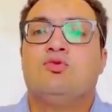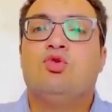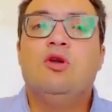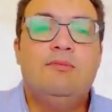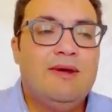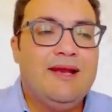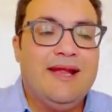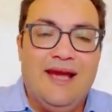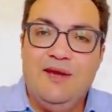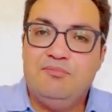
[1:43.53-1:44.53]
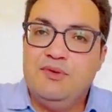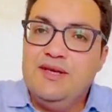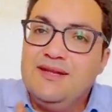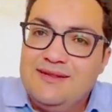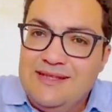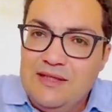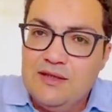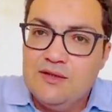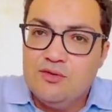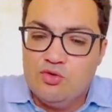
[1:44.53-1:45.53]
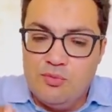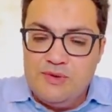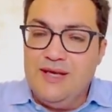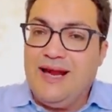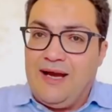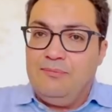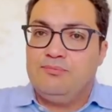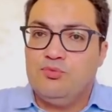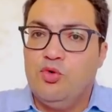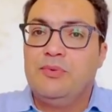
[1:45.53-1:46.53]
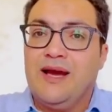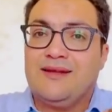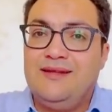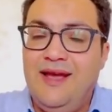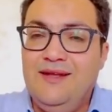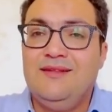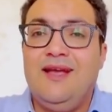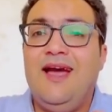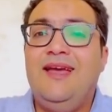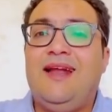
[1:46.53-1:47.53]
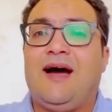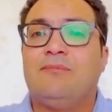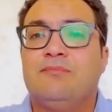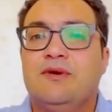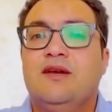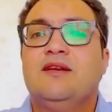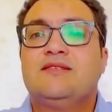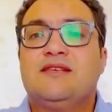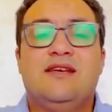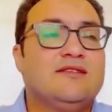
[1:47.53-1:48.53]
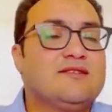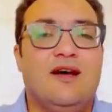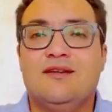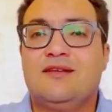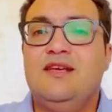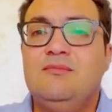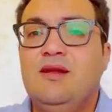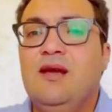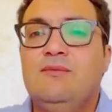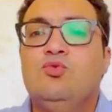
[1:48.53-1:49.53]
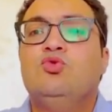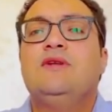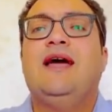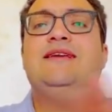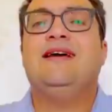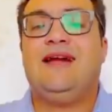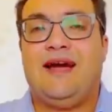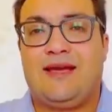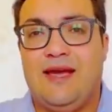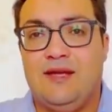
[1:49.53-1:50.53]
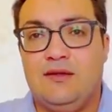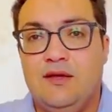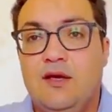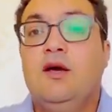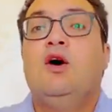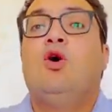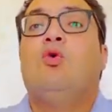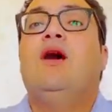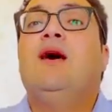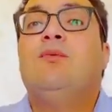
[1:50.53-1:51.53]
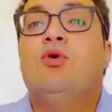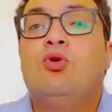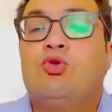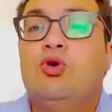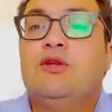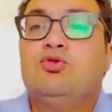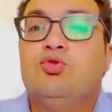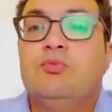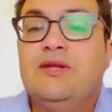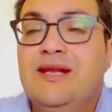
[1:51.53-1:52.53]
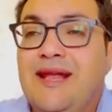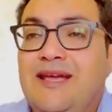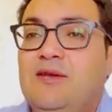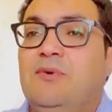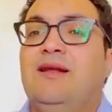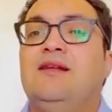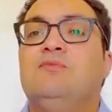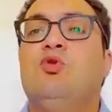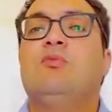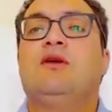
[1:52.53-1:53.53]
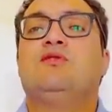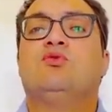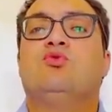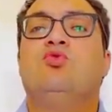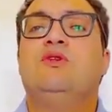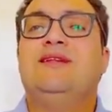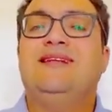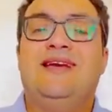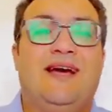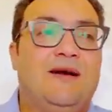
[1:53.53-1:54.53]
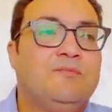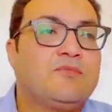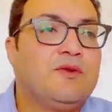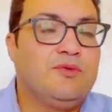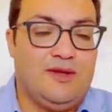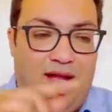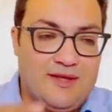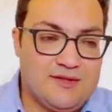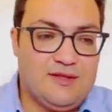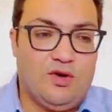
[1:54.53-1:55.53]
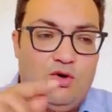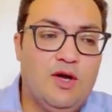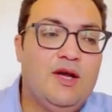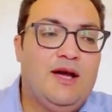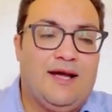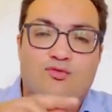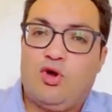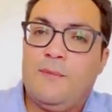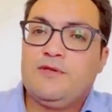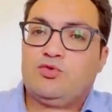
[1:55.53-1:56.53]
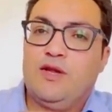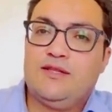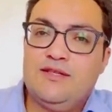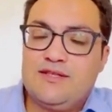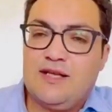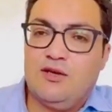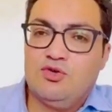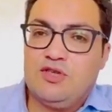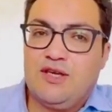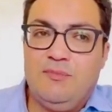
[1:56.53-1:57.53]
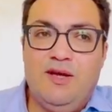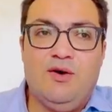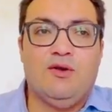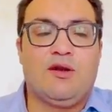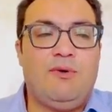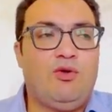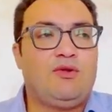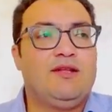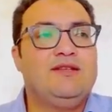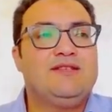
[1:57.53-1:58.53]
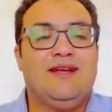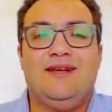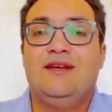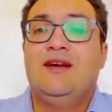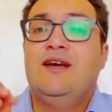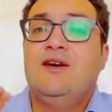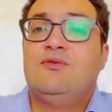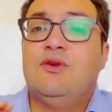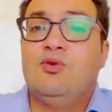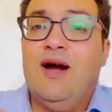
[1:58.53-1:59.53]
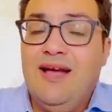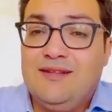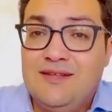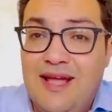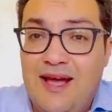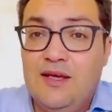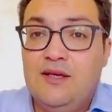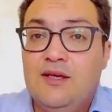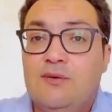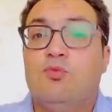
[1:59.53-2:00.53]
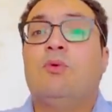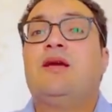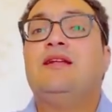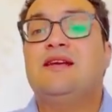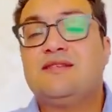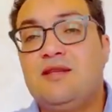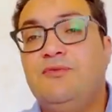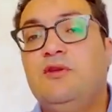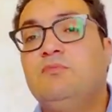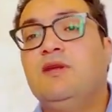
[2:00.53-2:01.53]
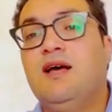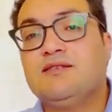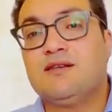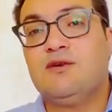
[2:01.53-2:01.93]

طول ما اللاعب بيدي وبيلعب وبيجتهد هيلعب سين صاد جيم لام نون ايا كان وانا بقول لكم انه من اللعيبه اللي ممكن تكون ليها في اللحظات اهو عنده 35 سنه اهو شيكابالا ولا 34 سنه في الوقت ده ممكن يستفيد من هذا